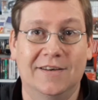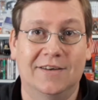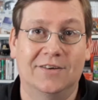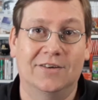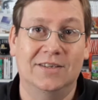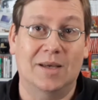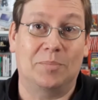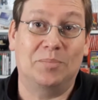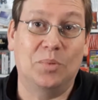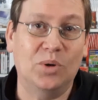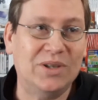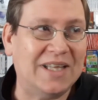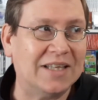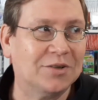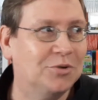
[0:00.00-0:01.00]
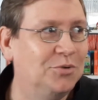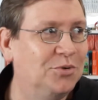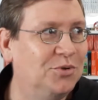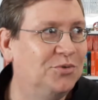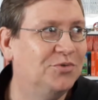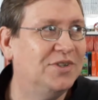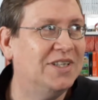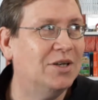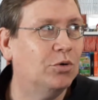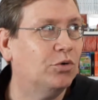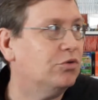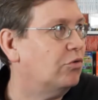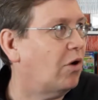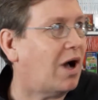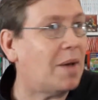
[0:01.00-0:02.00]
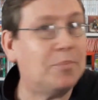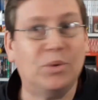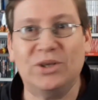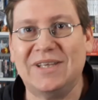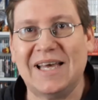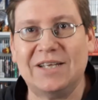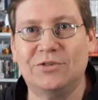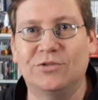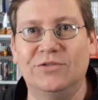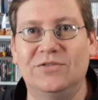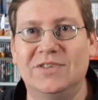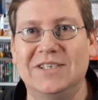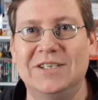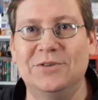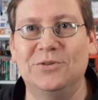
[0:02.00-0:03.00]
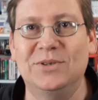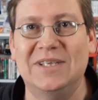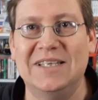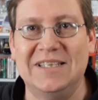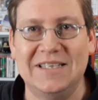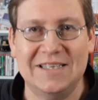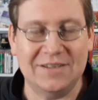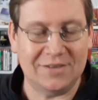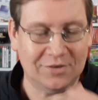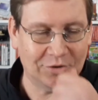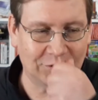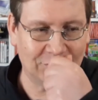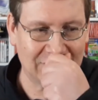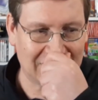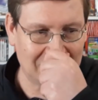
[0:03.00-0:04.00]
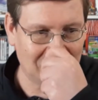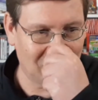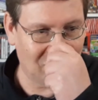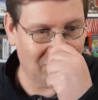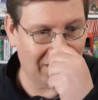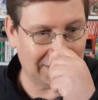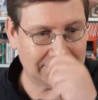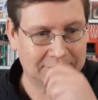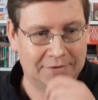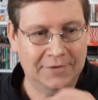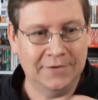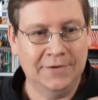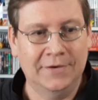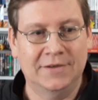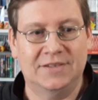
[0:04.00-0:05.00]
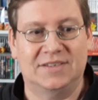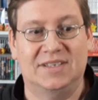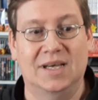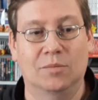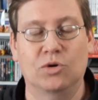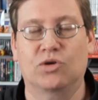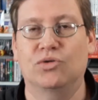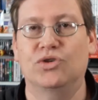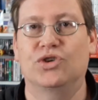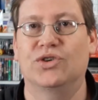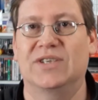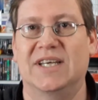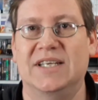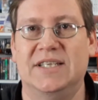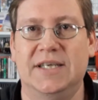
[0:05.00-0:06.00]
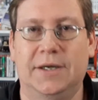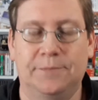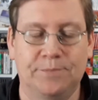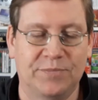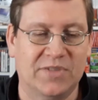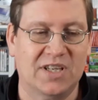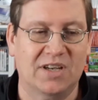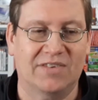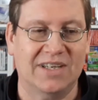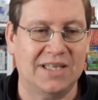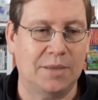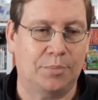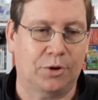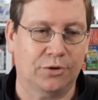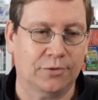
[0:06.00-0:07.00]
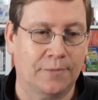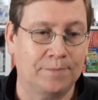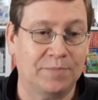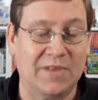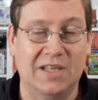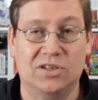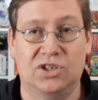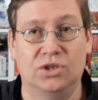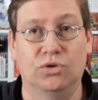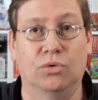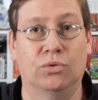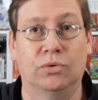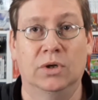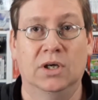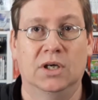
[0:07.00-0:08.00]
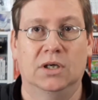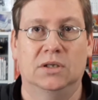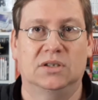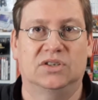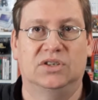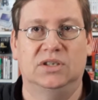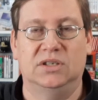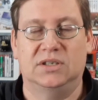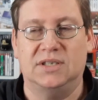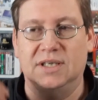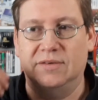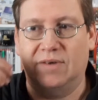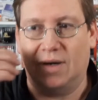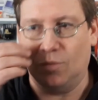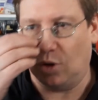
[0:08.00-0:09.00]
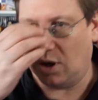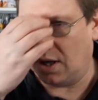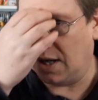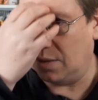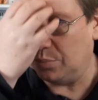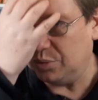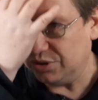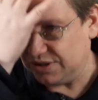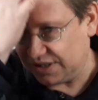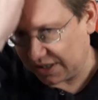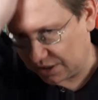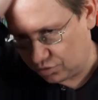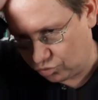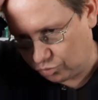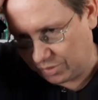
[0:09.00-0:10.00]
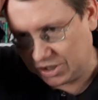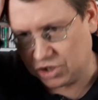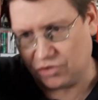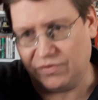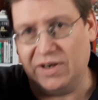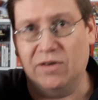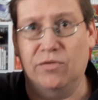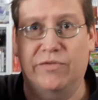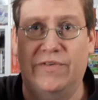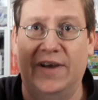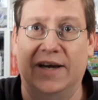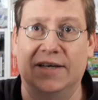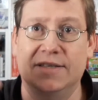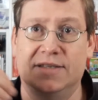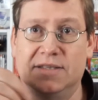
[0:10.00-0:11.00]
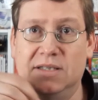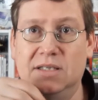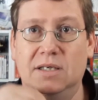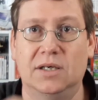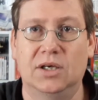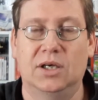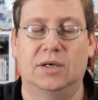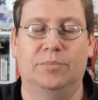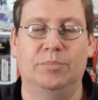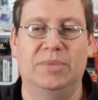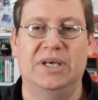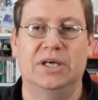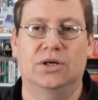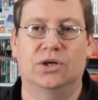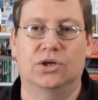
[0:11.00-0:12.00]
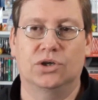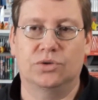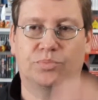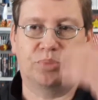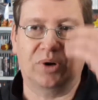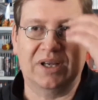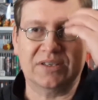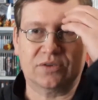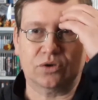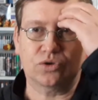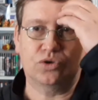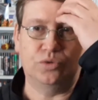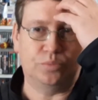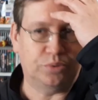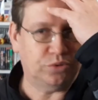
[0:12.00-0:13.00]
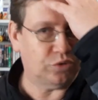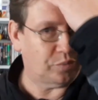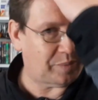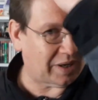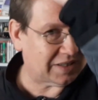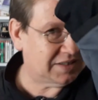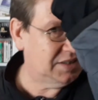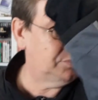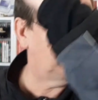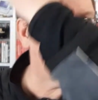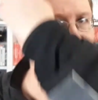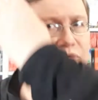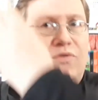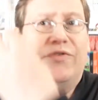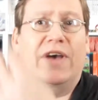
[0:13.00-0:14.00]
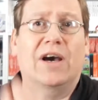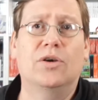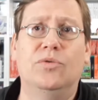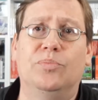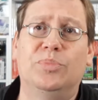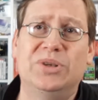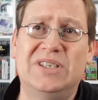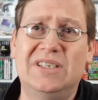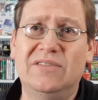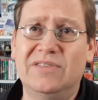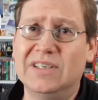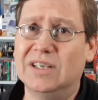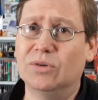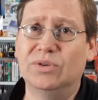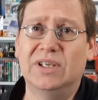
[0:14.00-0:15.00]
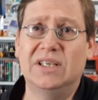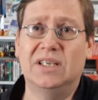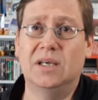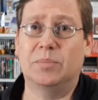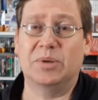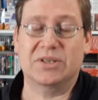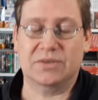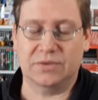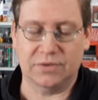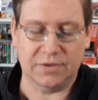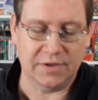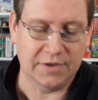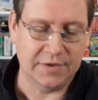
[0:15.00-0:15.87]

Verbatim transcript: il y a peut-être une vidéo, il y aura peut-être une vidéo dédiée au Game Awards, s'il y a beaucoup de choses à dire, ça va dépendre. Sinon, si c'est vraiment un petit résumé, je vais le faire ici. Mais euh, pour l'instant, je suis plutôt parti pour vous faire une petite vidéo dédiée parce que